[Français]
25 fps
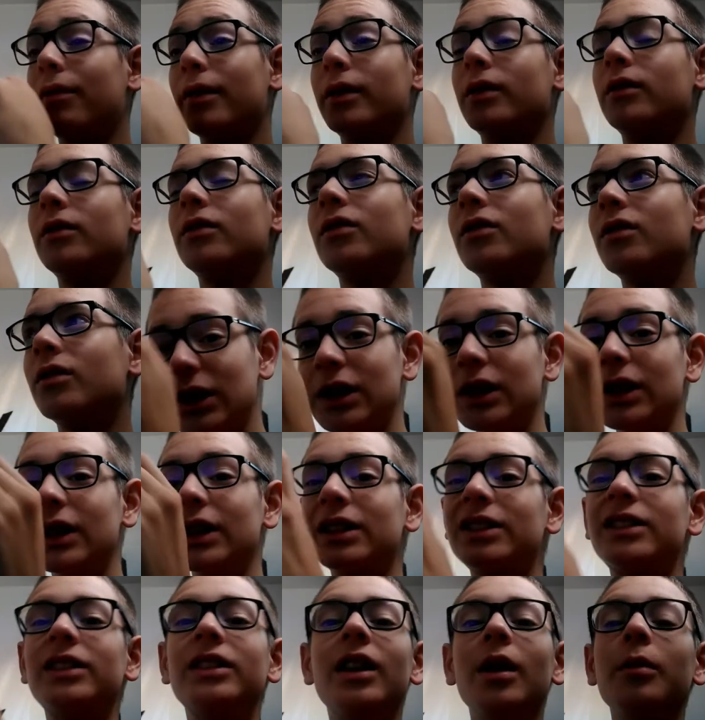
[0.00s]
fait,
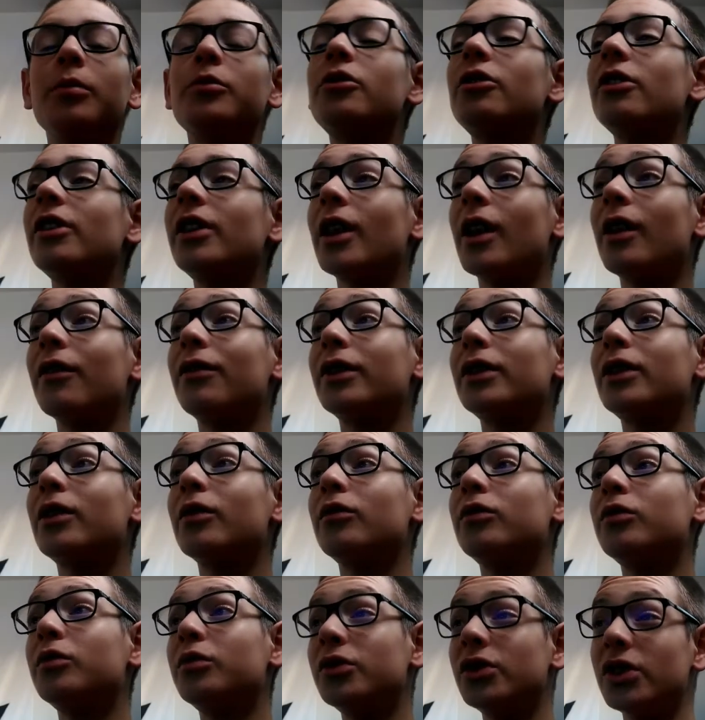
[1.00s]
c'est de la musique en fait que
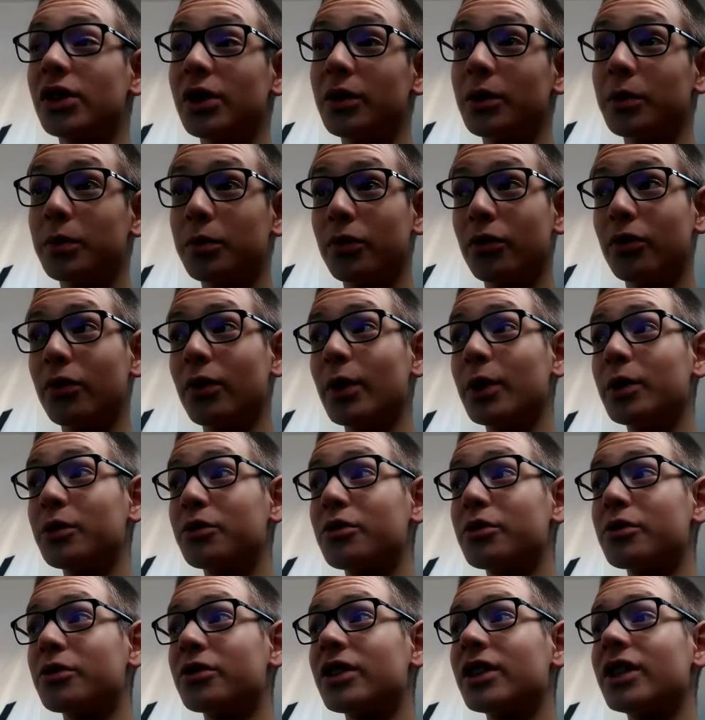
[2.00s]
vous pouvez
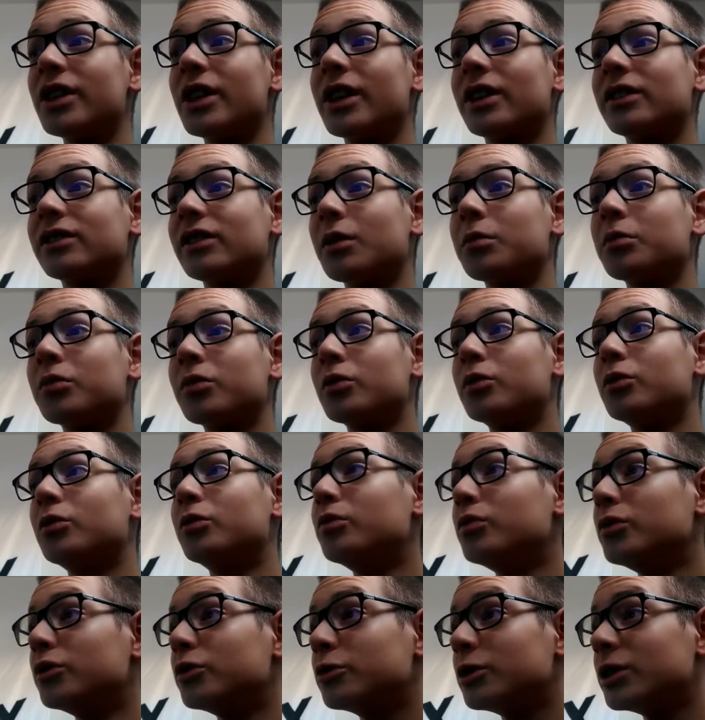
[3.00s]
utiliser, exemple,
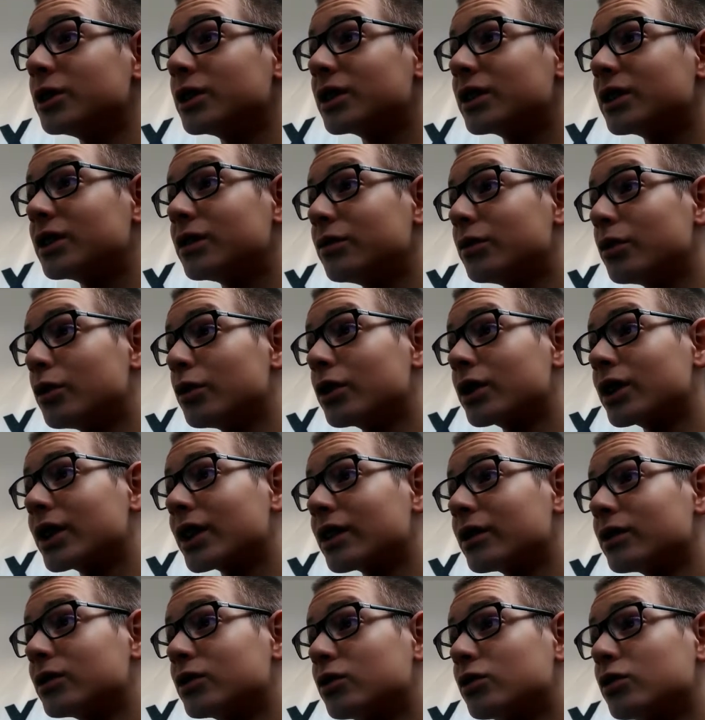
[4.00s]
une musique qui va
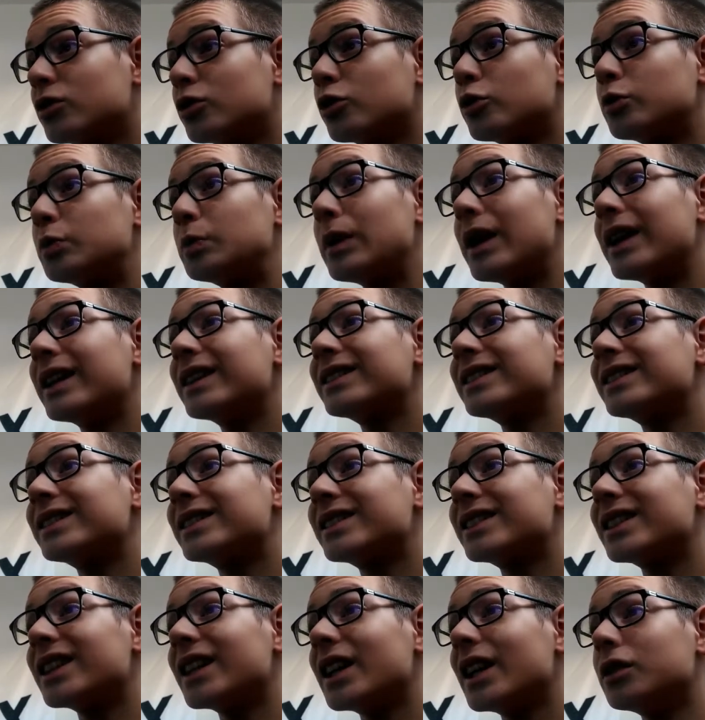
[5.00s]
créer du
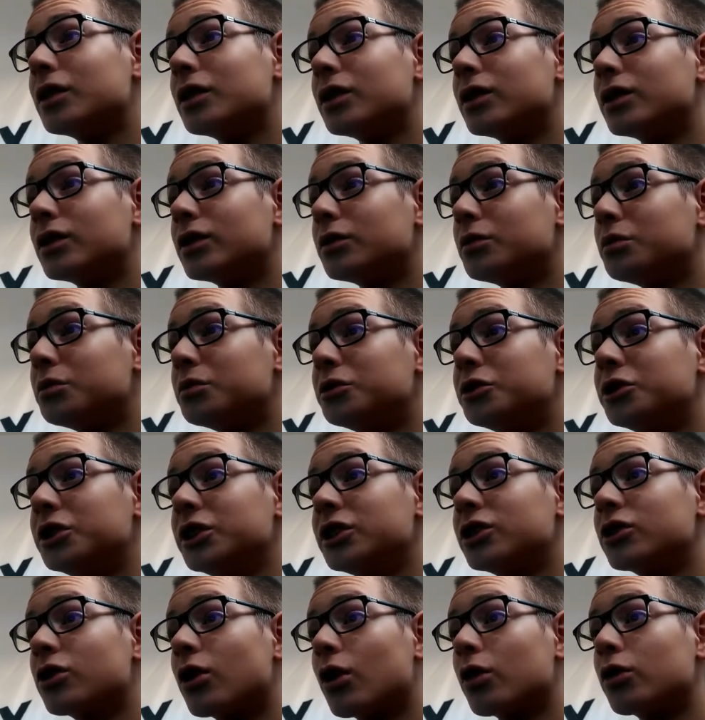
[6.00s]
suspense, euh, une
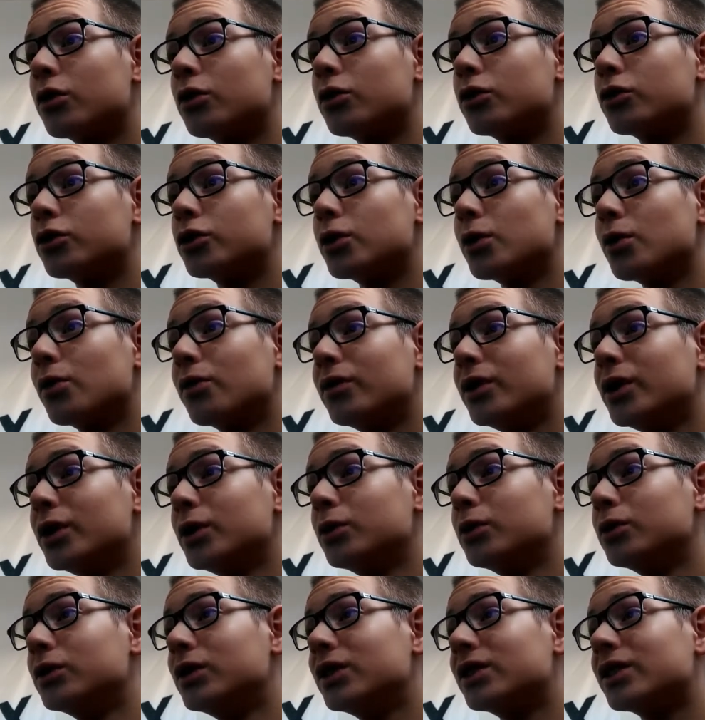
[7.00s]
musique genre de jeux
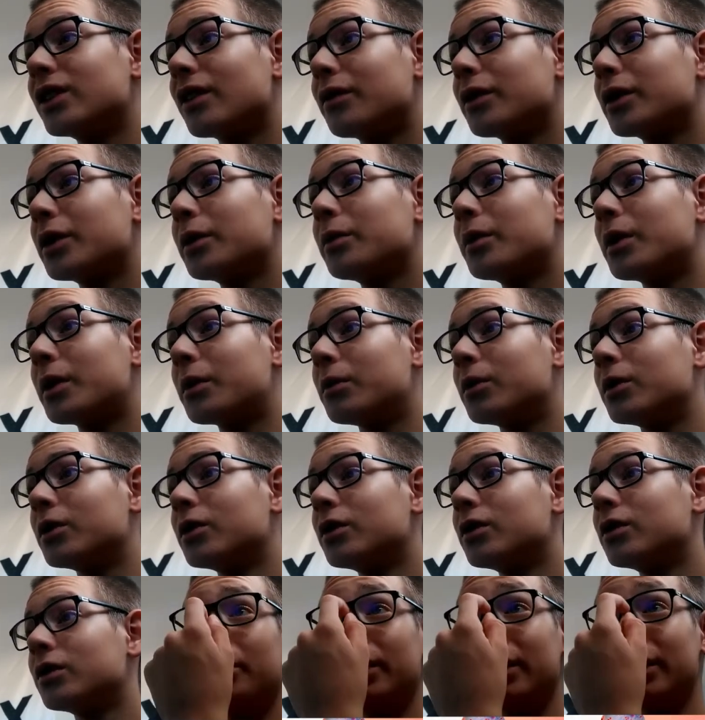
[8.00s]
vidéo, des enfants de même.
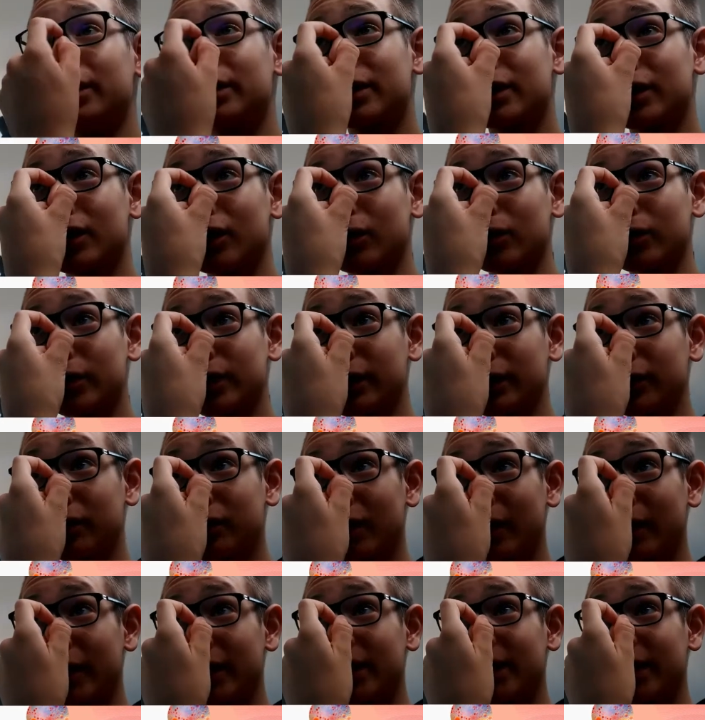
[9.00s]
Puis sinon si
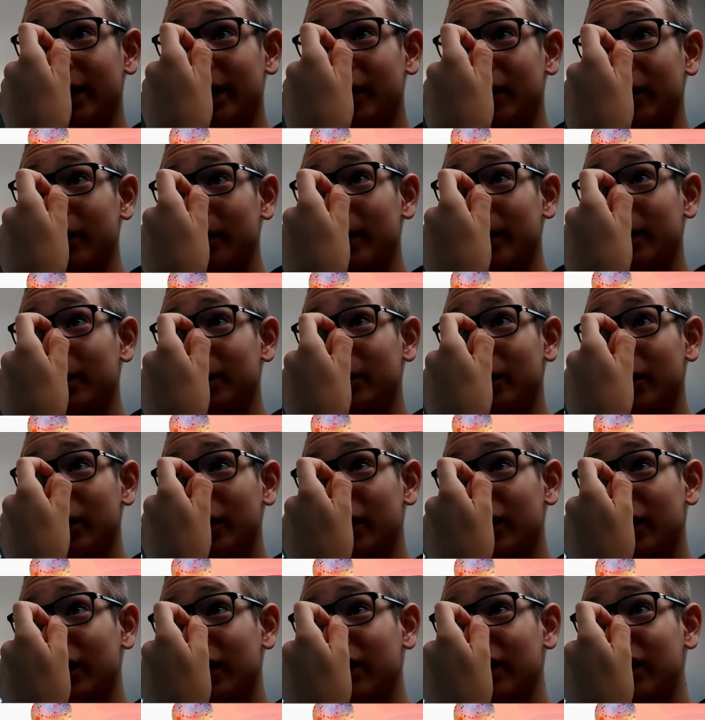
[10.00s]
vous avez directement
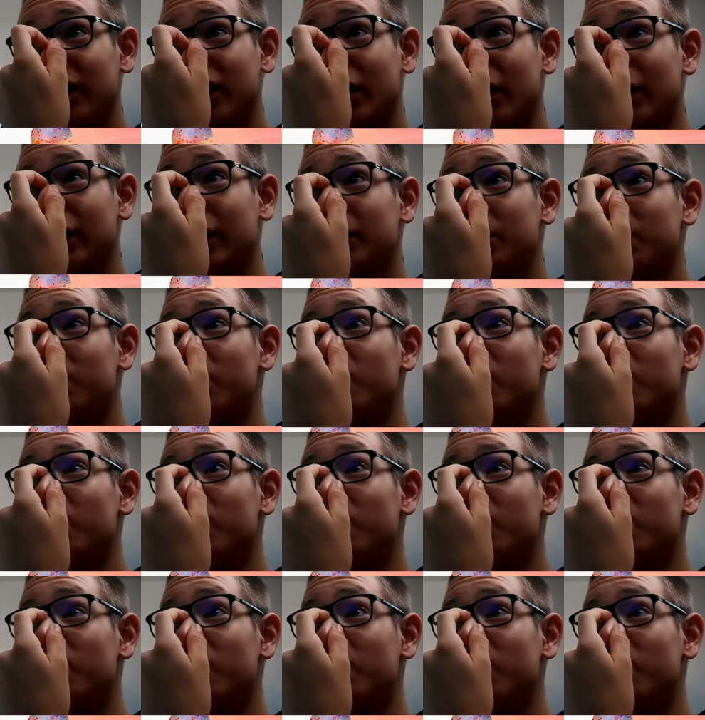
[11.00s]
une catégorie